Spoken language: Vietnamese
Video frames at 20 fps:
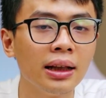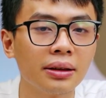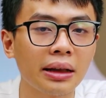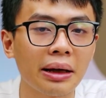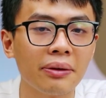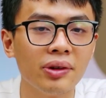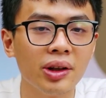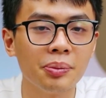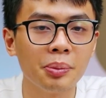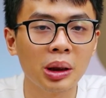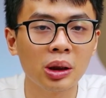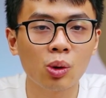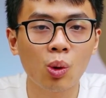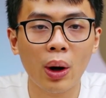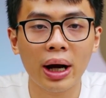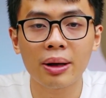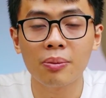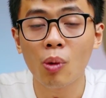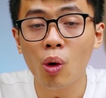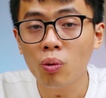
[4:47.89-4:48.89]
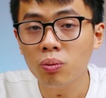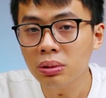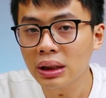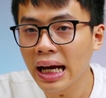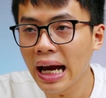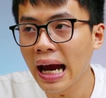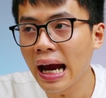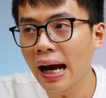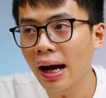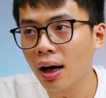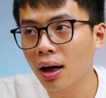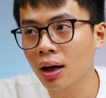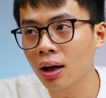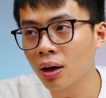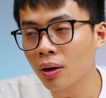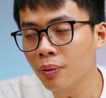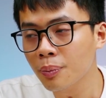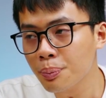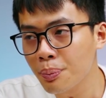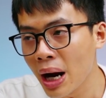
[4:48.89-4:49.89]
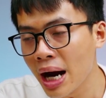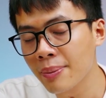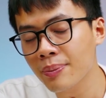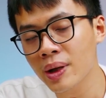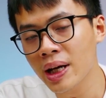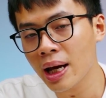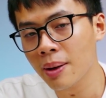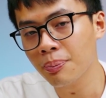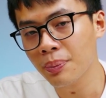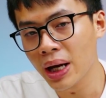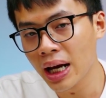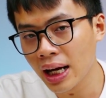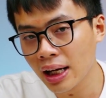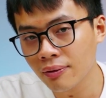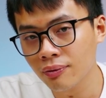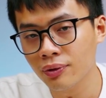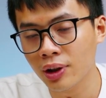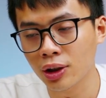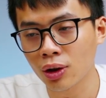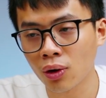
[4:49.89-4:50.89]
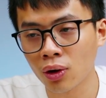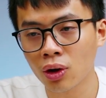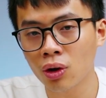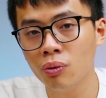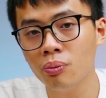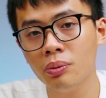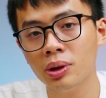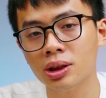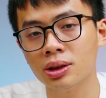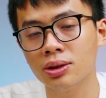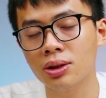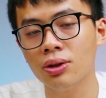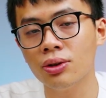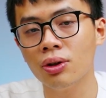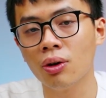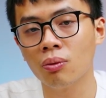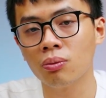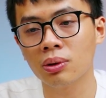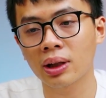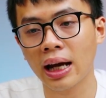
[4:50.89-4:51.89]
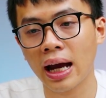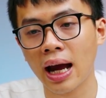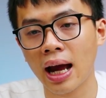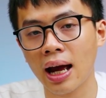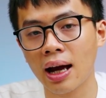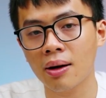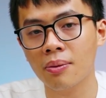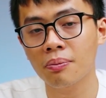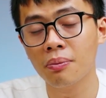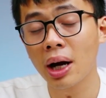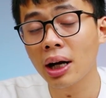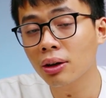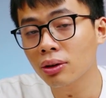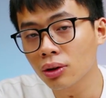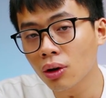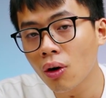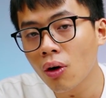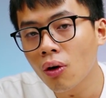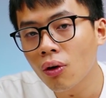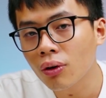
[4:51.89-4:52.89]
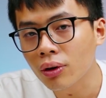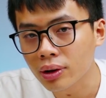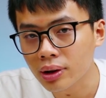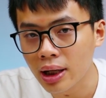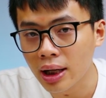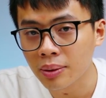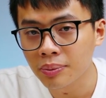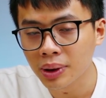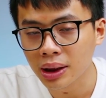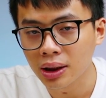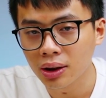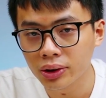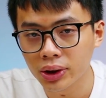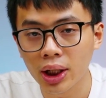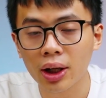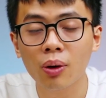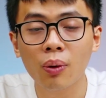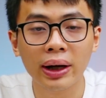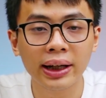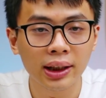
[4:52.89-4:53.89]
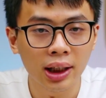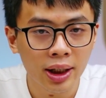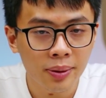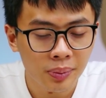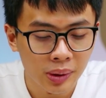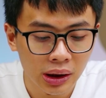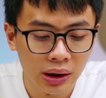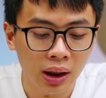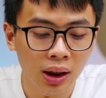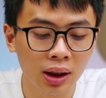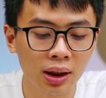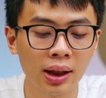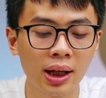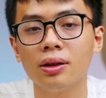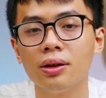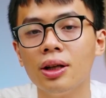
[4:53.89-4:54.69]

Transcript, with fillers: tại vì mình quay bốn K ở ba mươi F P S và đôi lúc mình sử dụng cả macro để mình có thể quay clip nữa.